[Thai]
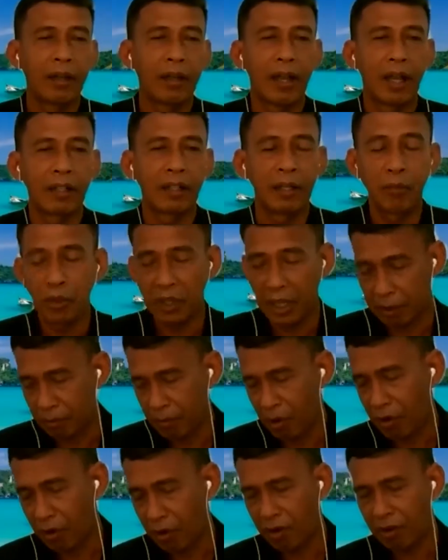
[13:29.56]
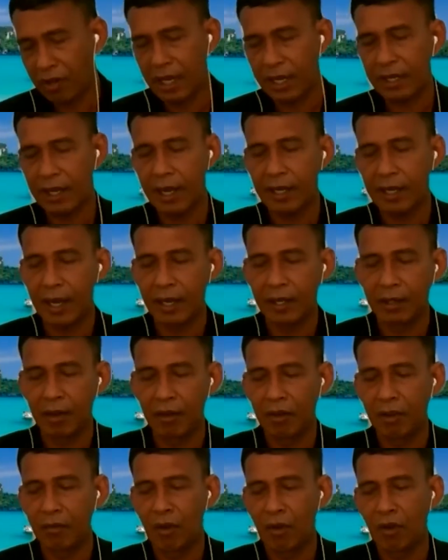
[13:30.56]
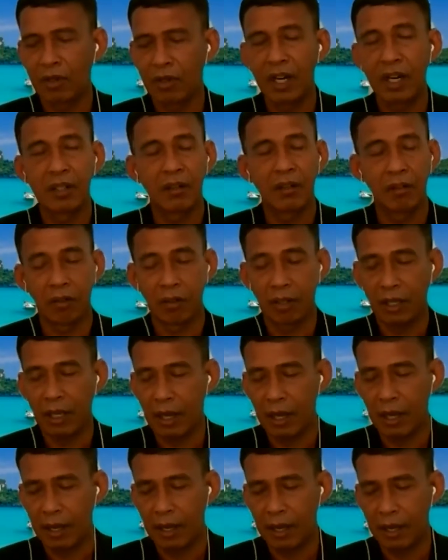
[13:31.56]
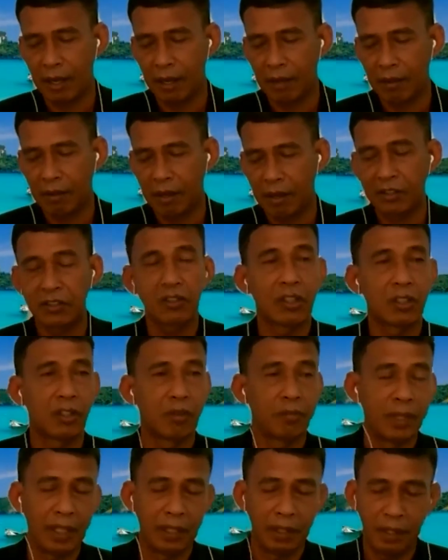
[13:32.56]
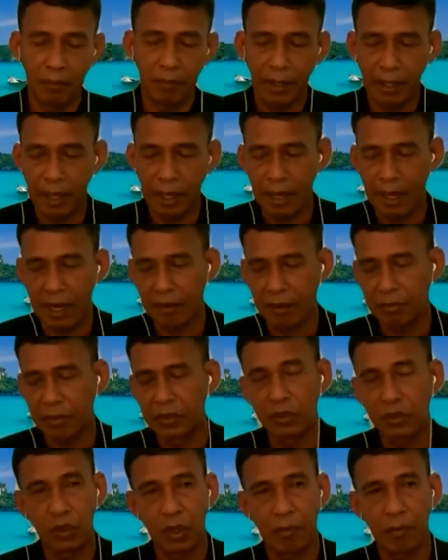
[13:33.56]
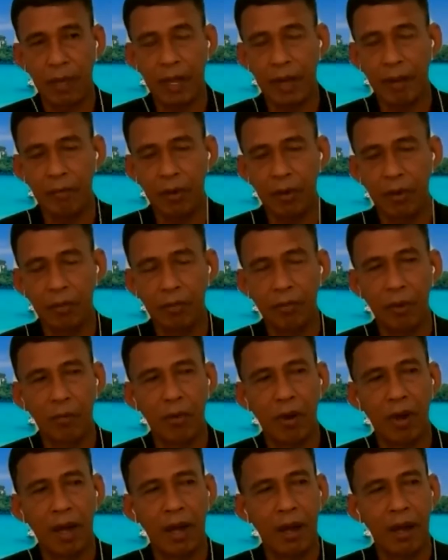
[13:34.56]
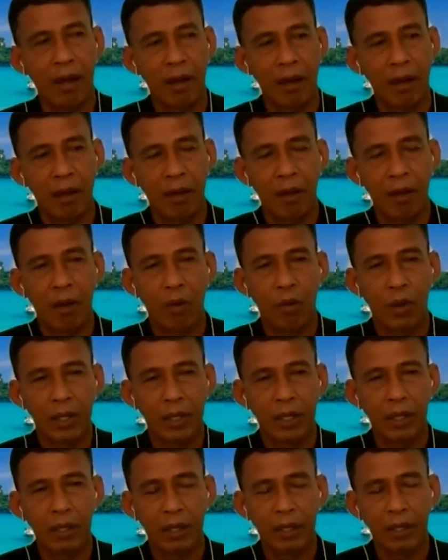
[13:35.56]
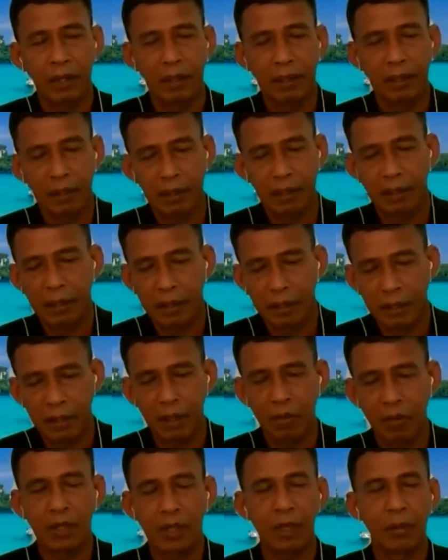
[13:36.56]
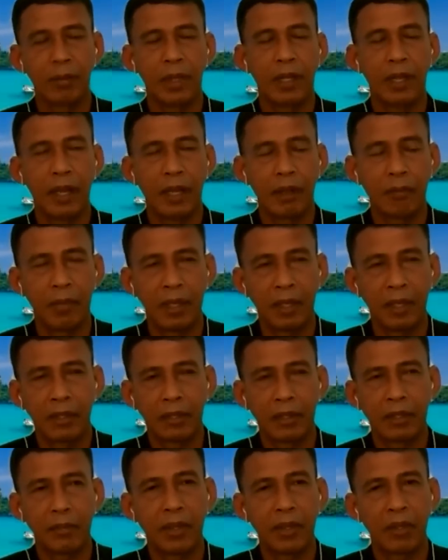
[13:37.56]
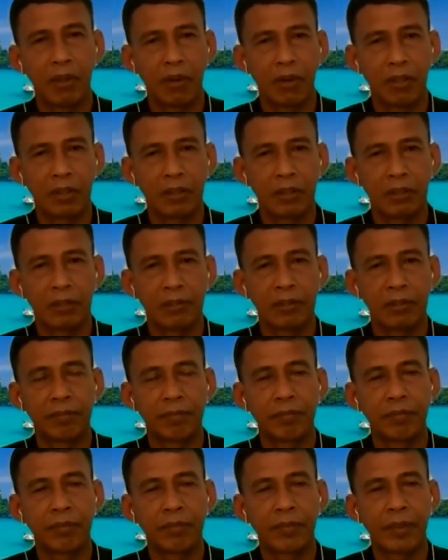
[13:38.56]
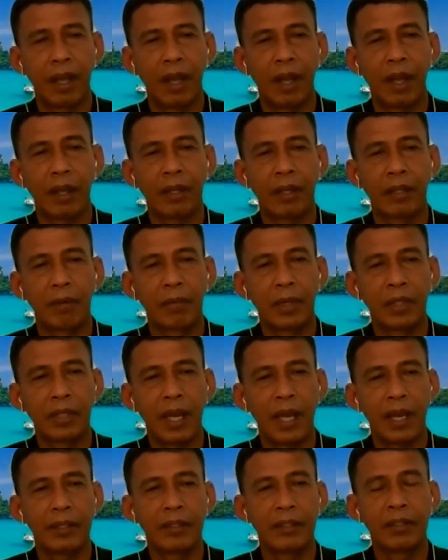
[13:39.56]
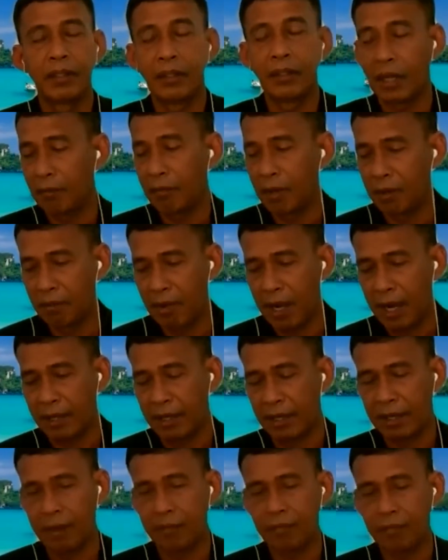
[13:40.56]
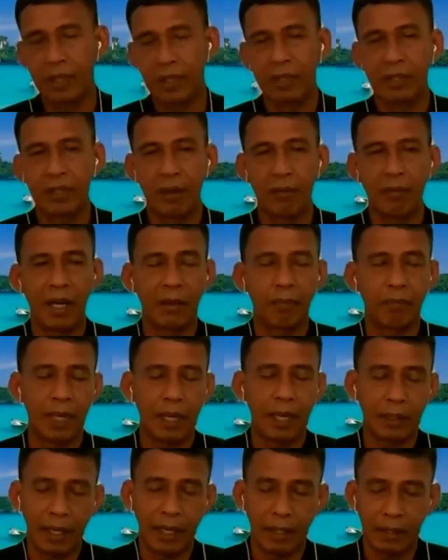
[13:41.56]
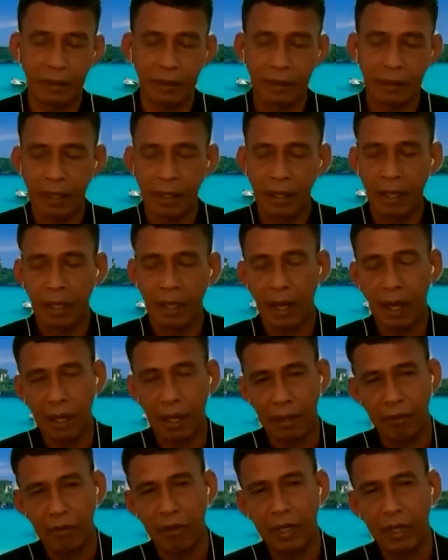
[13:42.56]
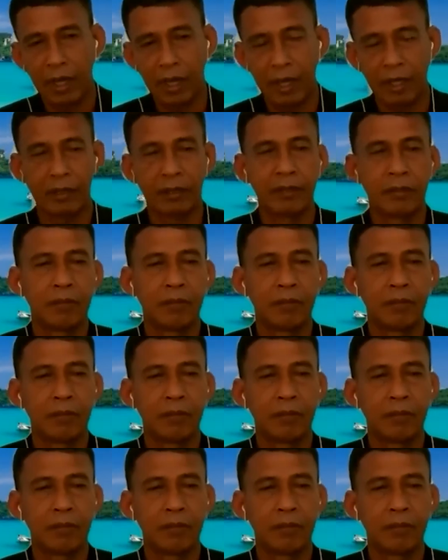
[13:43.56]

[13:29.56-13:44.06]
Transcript: อย่างที่ภูเก็ตมองก็คล้ายๆกัน เราก็มองเรื่องของแกสโคโนมีที่เป็นอาหารเพื่อสุขภาพ เพราะผมว่าวันนี้จังหวัดกระบี่เองมีทรัพยากรธรรมชาติเยอะแยะมากมายนะครับ ที่สามารถผลักดันครีเอท